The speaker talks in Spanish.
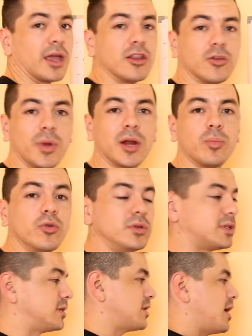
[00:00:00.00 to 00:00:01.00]
hay que tomar
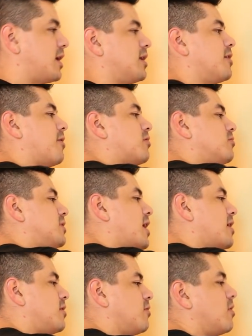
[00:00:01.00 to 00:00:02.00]
apuntes, hay que llevar un
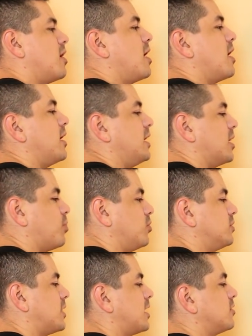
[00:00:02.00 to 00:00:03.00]
diario, ir
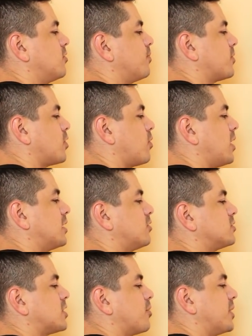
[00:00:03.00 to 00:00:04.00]
apuntando
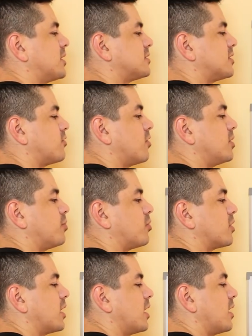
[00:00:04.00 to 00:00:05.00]
cuándo se comete ese error y
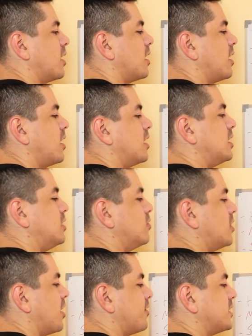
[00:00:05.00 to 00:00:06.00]
por qué. Y
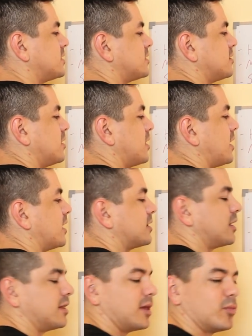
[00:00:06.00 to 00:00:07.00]
una vez que
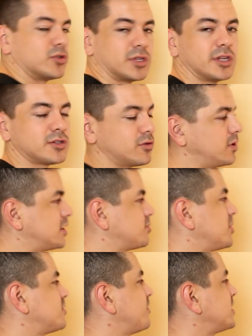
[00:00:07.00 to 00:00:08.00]
entendemos eso, es
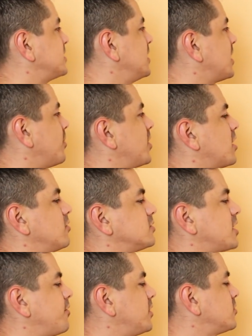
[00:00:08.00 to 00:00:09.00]
más fácil cambiar
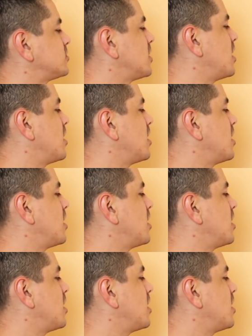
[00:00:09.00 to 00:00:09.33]
los hábitos,